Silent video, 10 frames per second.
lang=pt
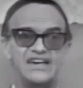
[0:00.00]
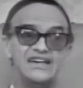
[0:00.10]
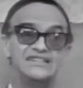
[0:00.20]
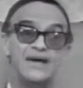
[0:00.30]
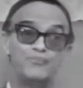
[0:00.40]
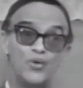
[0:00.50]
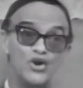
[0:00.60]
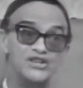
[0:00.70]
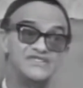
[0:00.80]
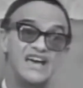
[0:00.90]
e
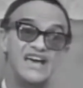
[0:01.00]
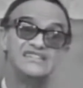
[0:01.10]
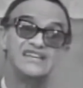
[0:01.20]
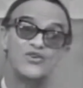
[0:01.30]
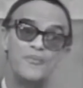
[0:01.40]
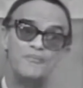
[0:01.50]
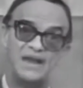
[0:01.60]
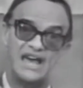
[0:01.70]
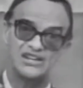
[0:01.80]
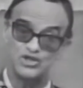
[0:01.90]
depois esse
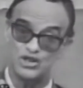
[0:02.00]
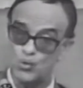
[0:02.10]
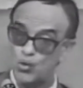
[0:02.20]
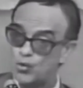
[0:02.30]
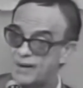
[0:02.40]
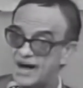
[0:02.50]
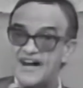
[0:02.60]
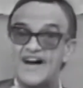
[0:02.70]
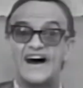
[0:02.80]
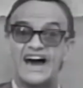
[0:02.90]
complexo de
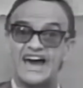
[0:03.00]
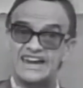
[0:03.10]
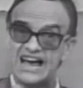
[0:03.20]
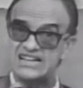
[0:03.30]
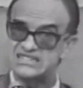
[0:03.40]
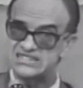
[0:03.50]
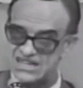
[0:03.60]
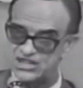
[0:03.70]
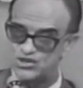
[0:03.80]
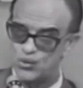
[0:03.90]
culpa
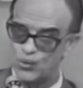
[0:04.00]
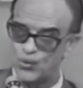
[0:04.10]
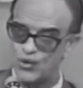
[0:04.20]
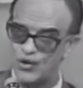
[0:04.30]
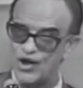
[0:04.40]
renascido